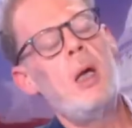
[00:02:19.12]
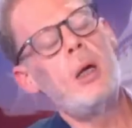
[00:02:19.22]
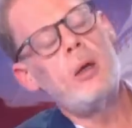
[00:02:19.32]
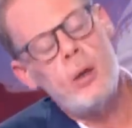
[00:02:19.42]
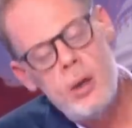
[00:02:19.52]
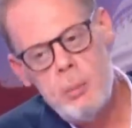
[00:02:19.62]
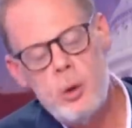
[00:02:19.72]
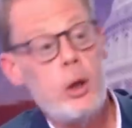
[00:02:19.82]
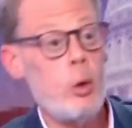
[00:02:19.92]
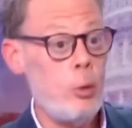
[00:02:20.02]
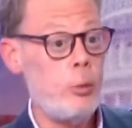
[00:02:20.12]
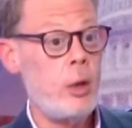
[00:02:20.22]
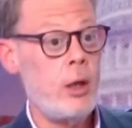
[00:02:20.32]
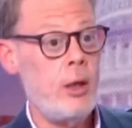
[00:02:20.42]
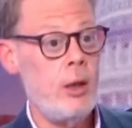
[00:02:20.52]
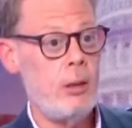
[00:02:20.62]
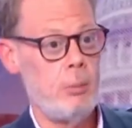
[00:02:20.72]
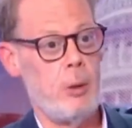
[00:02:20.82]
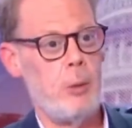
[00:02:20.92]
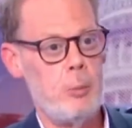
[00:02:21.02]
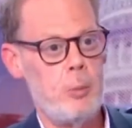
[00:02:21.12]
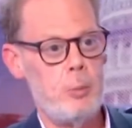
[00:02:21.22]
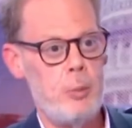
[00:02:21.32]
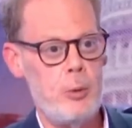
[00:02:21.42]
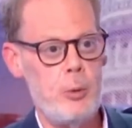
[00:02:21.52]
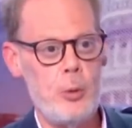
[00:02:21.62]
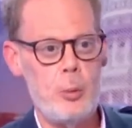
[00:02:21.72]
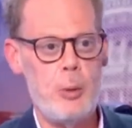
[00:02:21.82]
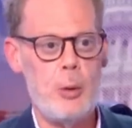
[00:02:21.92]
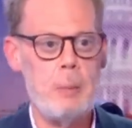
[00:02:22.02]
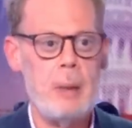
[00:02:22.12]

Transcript: Mais attends, on a le droit de vous taquiner. Non, pas du tout.